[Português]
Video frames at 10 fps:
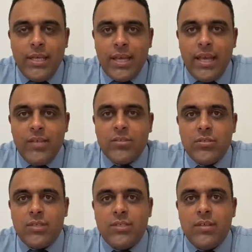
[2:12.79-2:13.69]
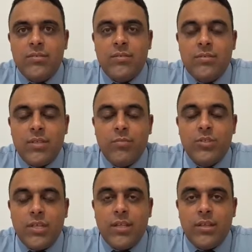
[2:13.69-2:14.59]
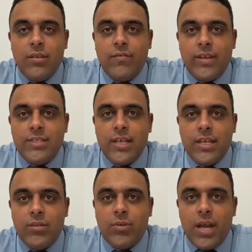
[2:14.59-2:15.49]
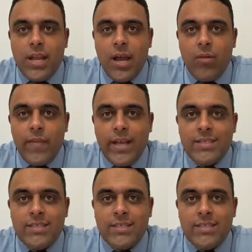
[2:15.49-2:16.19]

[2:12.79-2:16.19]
E é isso que nós estamos tentando fazer aqui no canal, tá?